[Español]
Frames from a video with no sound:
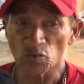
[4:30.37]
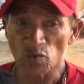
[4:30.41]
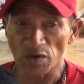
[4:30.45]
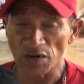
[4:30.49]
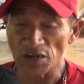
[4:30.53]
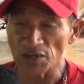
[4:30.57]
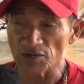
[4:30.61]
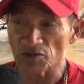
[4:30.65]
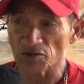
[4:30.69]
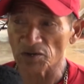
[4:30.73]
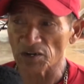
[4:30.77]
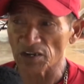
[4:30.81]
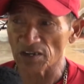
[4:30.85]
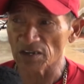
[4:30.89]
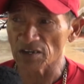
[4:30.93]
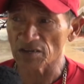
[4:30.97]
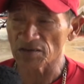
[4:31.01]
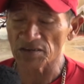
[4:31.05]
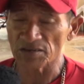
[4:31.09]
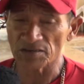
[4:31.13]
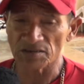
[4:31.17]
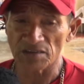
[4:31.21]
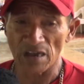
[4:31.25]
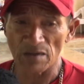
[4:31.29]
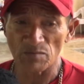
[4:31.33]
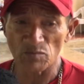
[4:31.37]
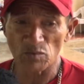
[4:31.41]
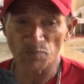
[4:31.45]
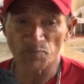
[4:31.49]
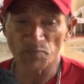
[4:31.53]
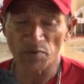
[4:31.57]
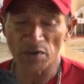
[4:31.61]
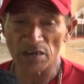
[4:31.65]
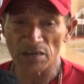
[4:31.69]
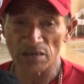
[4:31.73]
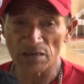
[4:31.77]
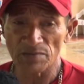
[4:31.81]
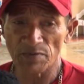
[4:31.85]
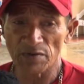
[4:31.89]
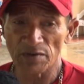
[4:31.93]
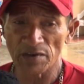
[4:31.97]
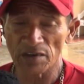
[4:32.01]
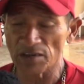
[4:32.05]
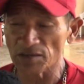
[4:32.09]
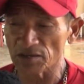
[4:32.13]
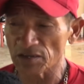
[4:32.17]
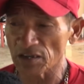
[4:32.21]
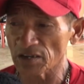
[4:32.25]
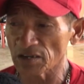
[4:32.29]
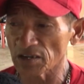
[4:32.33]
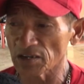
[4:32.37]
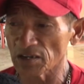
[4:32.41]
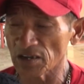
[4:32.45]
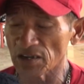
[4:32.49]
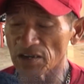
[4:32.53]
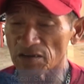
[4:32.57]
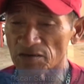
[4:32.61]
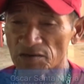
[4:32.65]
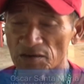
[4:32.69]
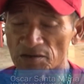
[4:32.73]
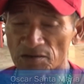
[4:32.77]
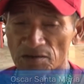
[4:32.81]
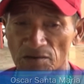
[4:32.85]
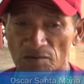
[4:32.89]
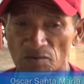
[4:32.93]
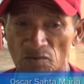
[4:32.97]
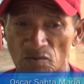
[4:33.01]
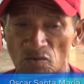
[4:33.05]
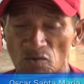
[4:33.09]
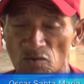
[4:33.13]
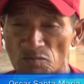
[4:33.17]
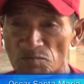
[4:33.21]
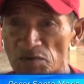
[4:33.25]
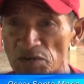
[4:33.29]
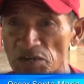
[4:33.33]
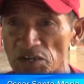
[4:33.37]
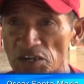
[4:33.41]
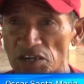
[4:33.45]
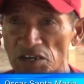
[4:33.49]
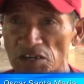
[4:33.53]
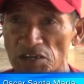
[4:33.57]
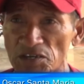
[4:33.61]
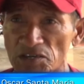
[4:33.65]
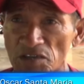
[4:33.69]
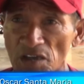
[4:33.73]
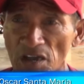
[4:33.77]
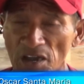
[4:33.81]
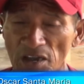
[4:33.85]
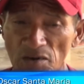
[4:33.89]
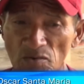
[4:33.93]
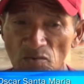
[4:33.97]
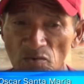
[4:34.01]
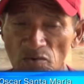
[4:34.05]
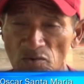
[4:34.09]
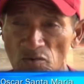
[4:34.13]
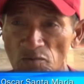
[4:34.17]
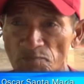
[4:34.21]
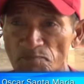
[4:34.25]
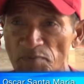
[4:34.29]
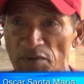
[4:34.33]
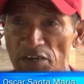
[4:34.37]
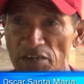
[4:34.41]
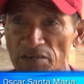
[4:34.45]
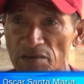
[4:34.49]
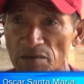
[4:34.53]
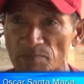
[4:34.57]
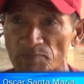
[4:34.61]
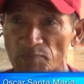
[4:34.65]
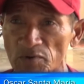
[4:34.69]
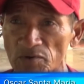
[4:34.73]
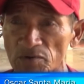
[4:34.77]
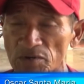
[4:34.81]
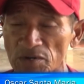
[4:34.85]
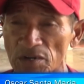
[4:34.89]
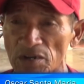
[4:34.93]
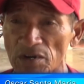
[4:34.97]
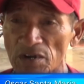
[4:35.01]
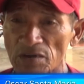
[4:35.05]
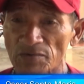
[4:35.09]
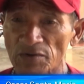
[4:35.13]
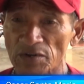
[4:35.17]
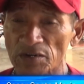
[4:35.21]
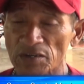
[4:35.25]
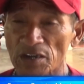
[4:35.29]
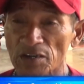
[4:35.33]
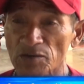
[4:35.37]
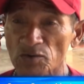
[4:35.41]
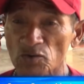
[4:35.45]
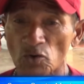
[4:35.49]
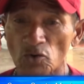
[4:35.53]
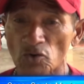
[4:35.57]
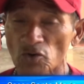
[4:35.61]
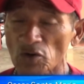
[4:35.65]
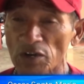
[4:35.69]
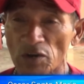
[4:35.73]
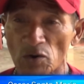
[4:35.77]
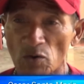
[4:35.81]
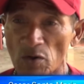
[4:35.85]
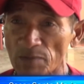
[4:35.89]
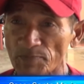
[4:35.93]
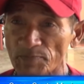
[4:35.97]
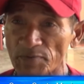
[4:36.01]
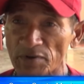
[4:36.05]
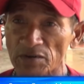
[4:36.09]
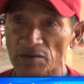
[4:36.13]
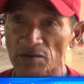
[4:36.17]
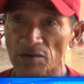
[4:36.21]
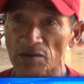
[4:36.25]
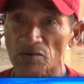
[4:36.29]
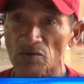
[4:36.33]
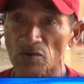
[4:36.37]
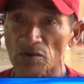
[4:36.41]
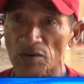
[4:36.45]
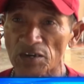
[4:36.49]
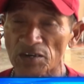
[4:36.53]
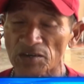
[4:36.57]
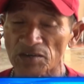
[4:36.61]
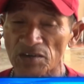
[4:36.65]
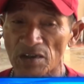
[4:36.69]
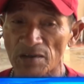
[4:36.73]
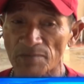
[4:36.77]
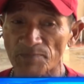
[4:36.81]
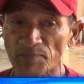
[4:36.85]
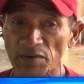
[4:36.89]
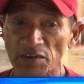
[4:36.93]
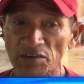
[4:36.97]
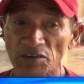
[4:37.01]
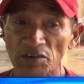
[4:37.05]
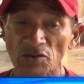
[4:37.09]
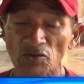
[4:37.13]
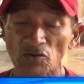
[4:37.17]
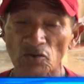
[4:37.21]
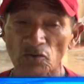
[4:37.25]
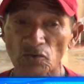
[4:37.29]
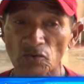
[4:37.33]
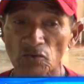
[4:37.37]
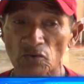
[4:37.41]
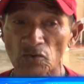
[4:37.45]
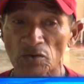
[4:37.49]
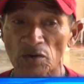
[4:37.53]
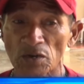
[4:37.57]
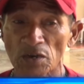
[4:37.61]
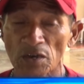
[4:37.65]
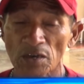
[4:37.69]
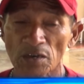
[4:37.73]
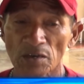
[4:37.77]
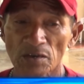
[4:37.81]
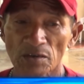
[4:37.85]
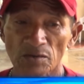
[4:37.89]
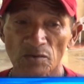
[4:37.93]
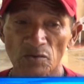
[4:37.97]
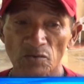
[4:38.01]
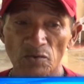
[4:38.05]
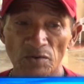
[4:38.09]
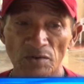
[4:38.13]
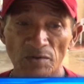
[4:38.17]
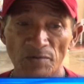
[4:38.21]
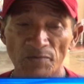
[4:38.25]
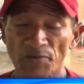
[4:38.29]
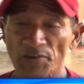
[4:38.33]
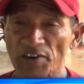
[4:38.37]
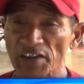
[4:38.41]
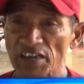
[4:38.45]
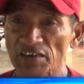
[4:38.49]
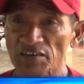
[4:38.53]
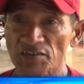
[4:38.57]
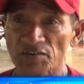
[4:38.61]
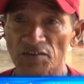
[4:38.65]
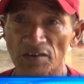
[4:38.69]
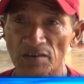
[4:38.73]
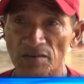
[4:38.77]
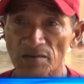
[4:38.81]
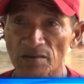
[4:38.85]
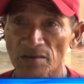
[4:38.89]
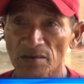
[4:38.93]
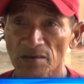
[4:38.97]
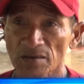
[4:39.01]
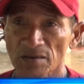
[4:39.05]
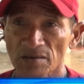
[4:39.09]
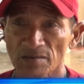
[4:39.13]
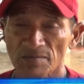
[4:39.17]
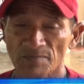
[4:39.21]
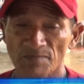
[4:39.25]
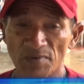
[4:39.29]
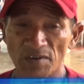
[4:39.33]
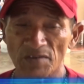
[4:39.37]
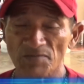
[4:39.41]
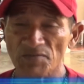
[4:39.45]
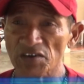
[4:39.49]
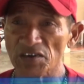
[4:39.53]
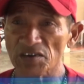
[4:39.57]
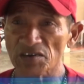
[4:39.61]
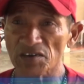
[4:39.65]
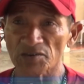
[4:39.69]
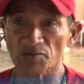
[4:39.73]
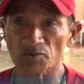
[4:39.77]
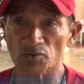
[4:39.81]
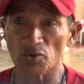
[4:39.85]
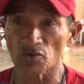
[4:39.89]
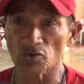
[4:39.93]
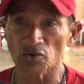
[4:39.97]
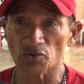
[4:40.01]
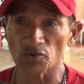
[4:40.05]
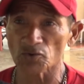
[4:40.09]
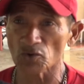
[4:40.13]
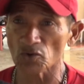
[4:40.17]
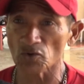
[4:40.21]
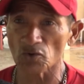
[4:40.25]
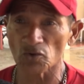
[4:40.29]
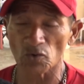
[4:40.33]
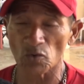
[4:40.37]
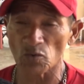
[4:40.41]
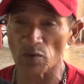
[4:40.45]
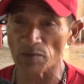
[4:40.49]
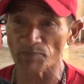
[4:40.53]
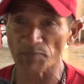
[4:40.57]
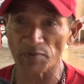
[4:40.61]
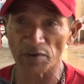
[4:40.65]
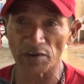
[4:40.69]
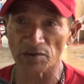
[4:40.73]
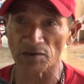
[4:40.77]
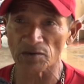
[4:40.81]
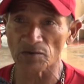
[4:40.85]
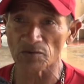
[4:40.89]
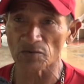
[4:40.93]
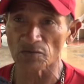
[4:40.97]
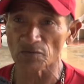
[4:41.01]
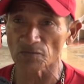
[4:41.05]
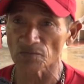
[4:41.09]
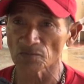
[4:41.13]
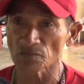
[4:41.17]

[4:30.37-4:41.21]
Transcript: Solito necesitamos para ir gente que necesitan su comidita, algo, ropita, porque la verdad todos se los ha perdido, gente han perdido sus, sus frises, bebidas, todo, todo lo han perdido.